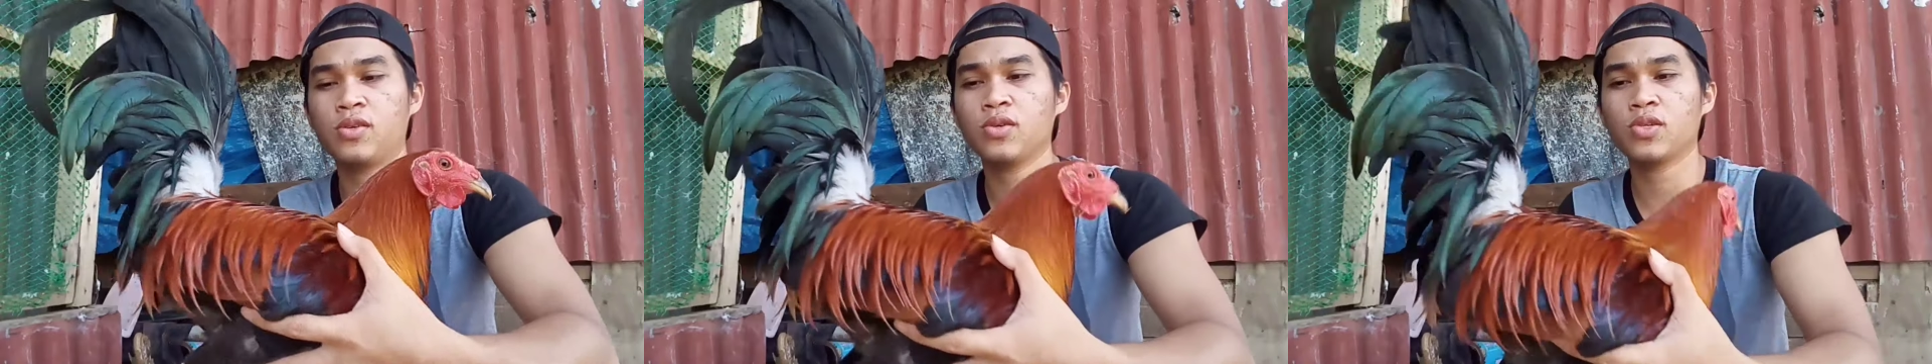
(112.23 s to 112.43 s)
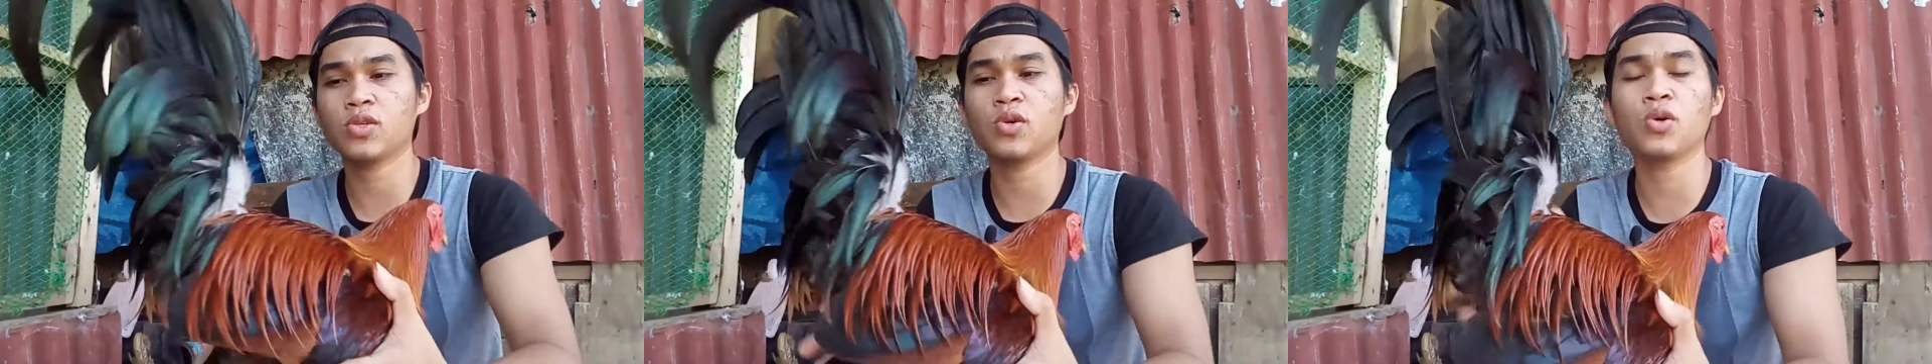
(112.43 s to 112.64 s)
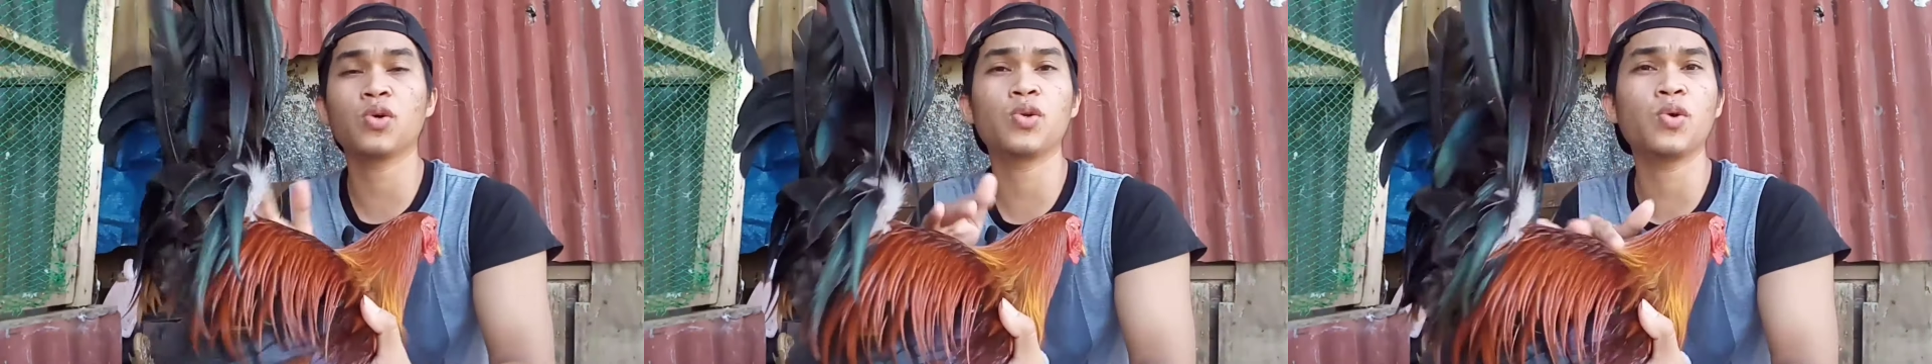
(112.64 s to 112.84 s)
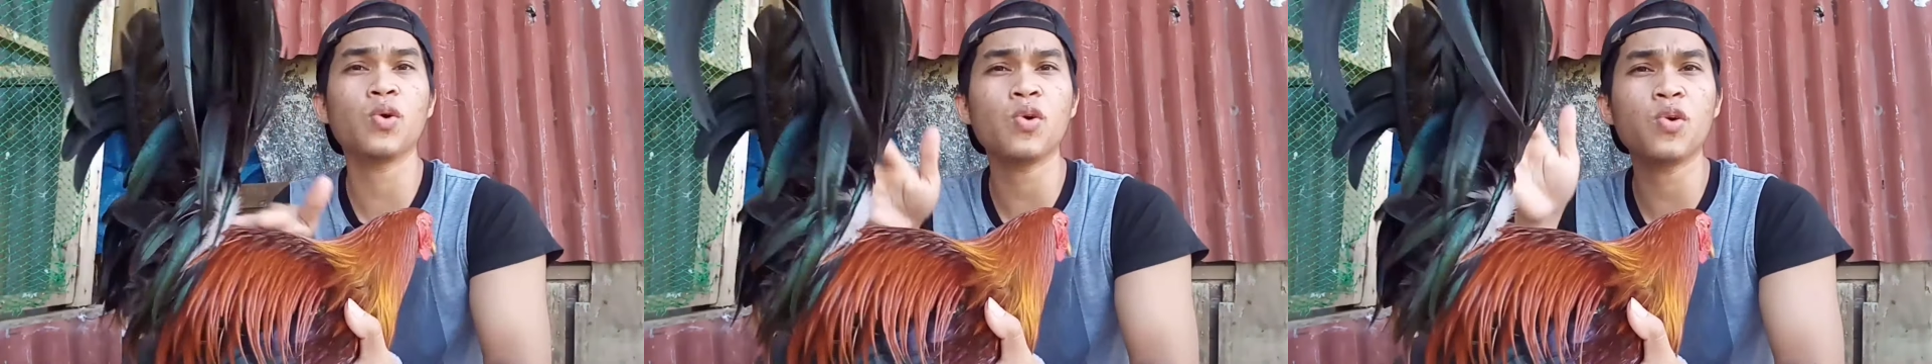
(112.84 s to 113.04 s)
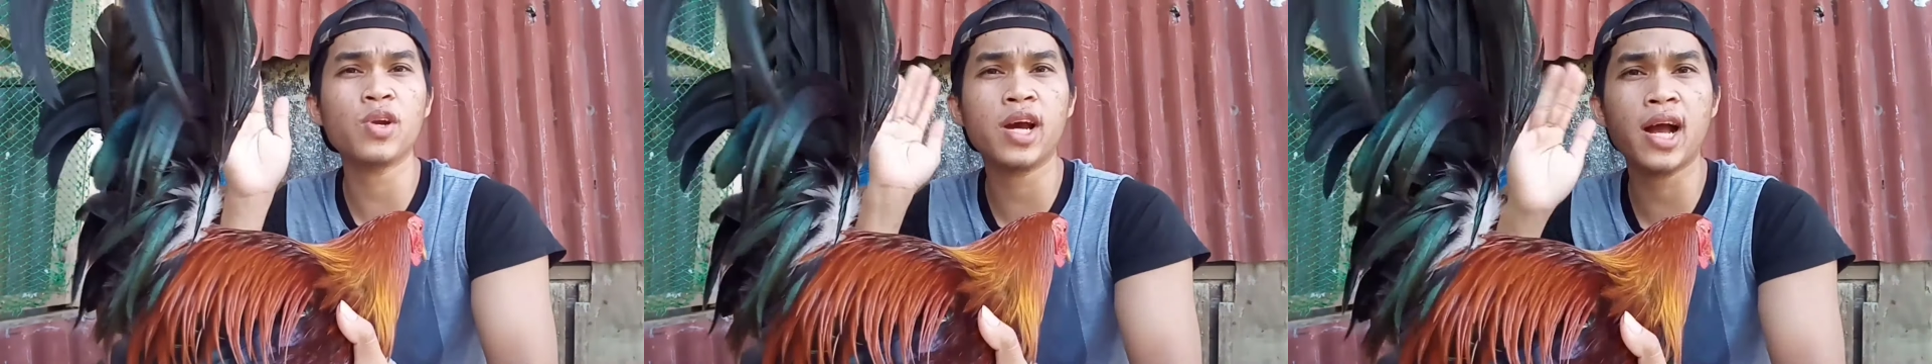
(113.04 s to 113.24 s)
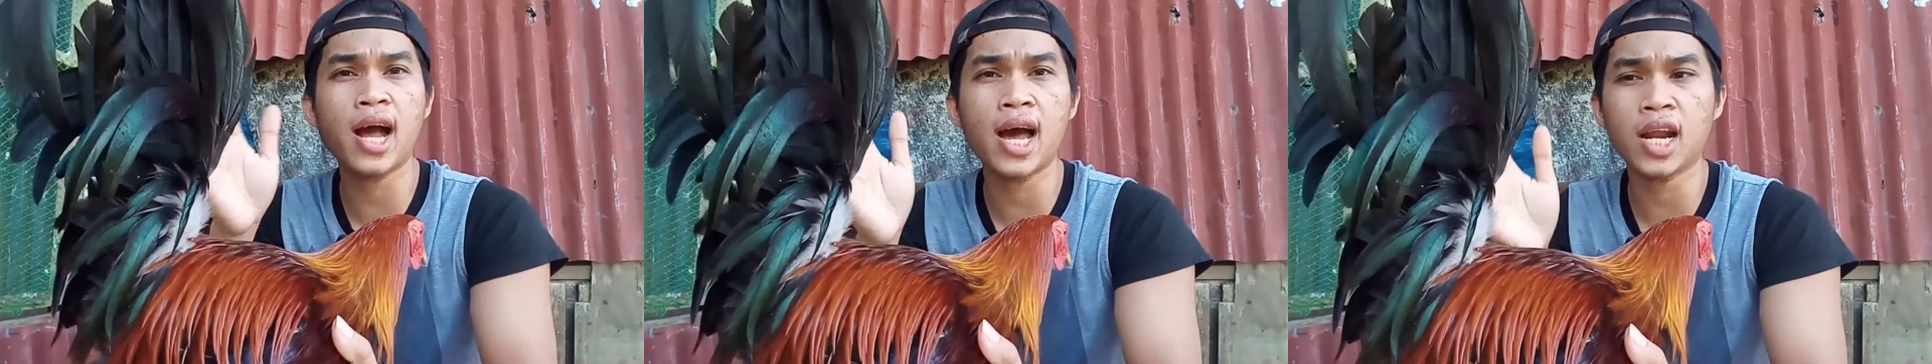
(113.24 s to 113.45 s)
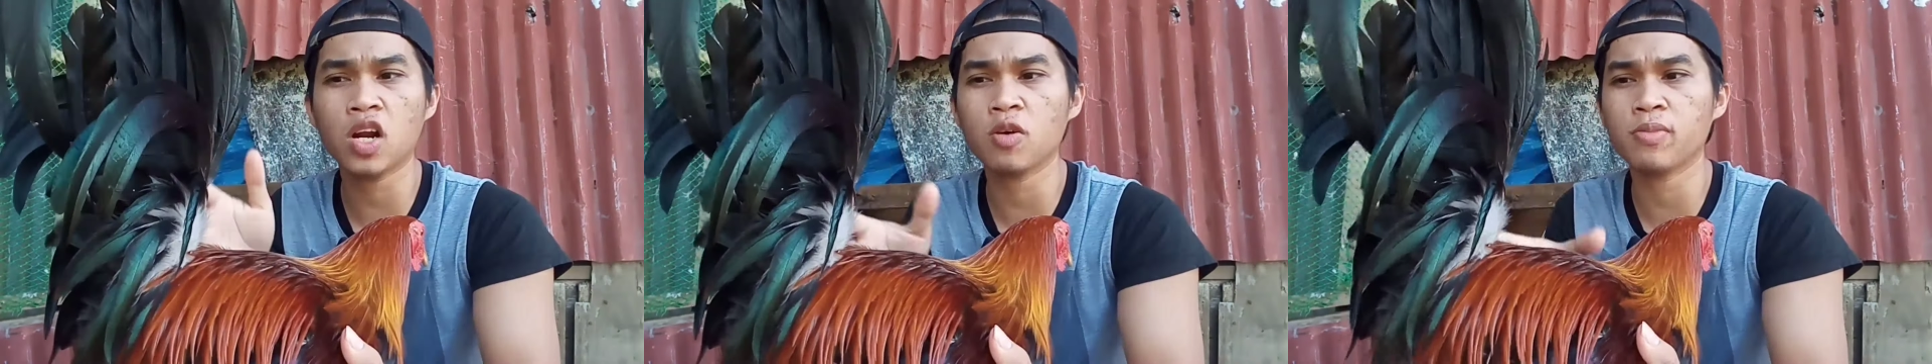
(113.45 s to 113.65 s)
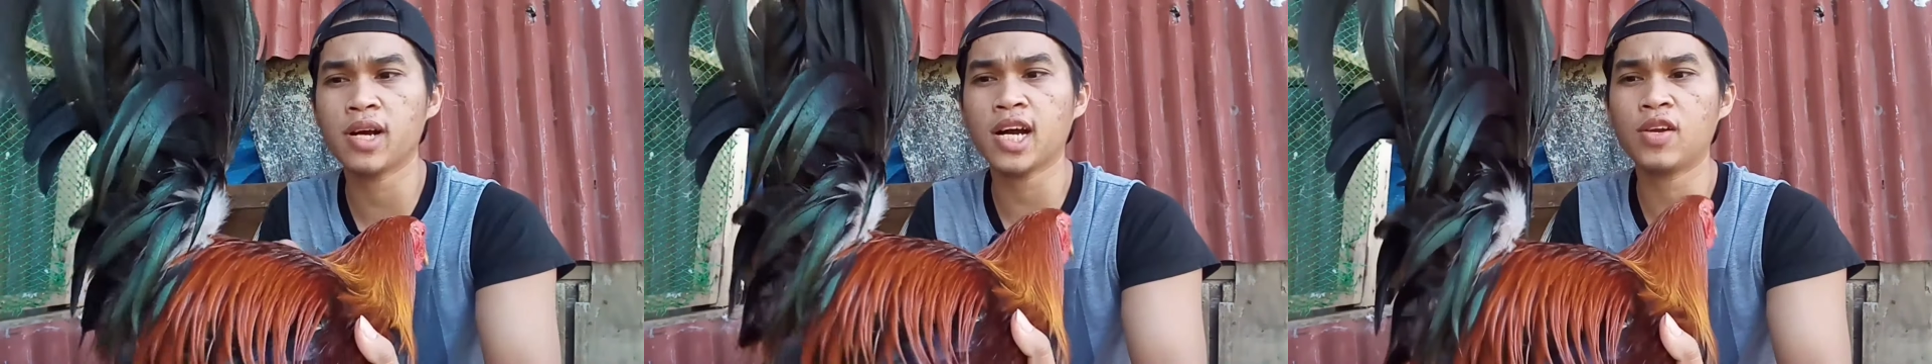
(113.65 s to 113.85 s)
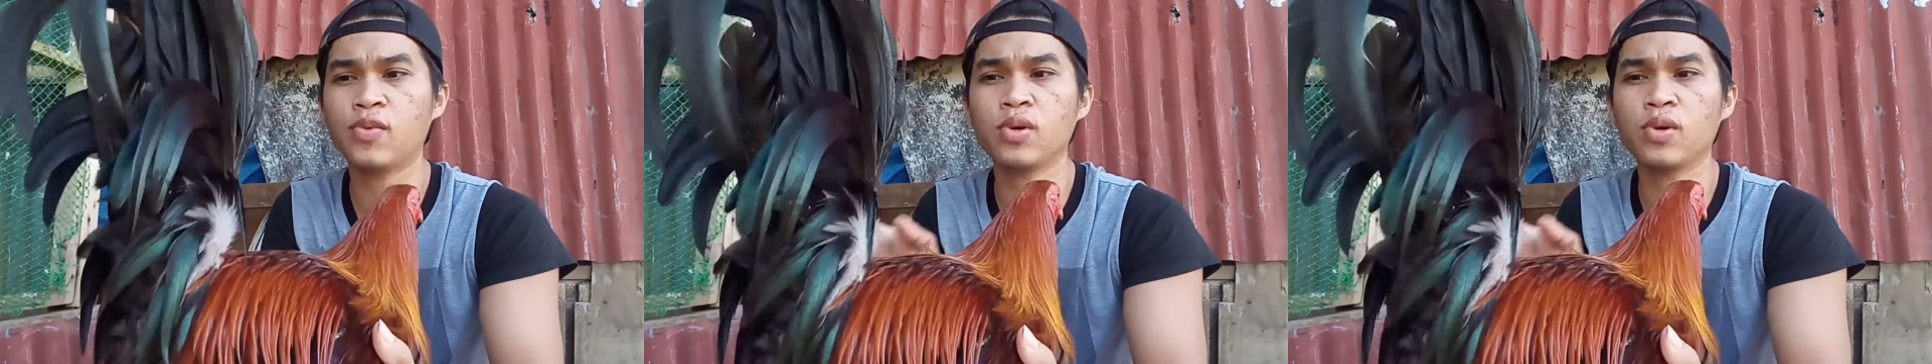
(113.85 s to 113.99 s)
No? So, nung unang araw mga